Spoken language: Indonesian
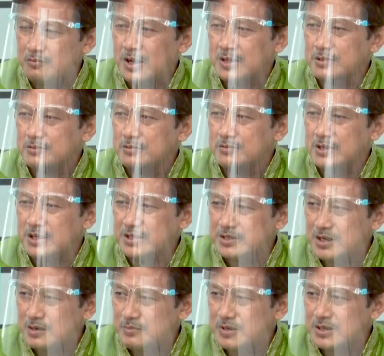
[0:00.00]
ke waktu, dari
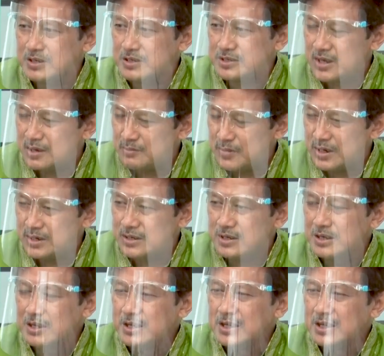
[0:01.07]
zaman ke zaman.